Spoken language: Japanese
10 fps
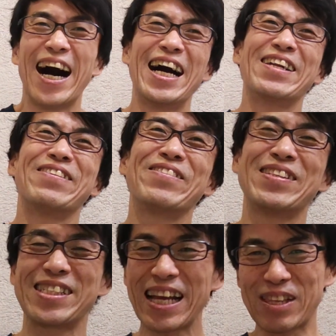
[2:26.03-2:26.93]
あの要
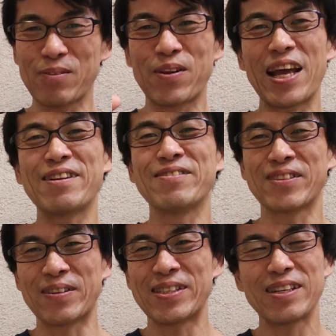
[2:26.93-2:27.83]
はチケットもらえるんで
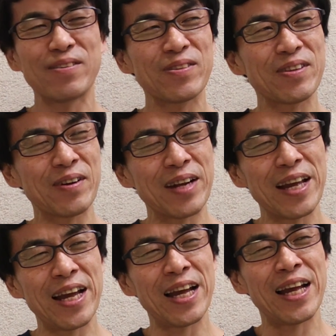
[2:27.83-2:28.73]
すよチケットがね、
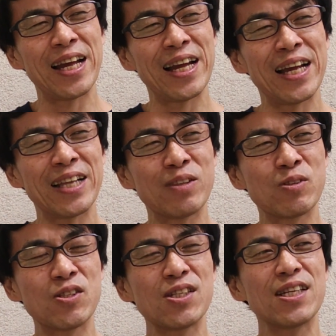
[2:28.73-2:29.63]

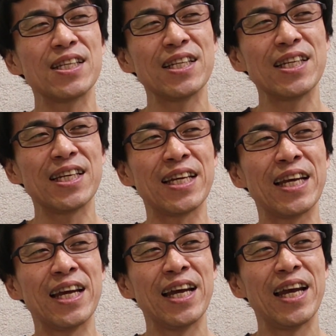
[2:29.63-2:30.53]
えー、っと月に、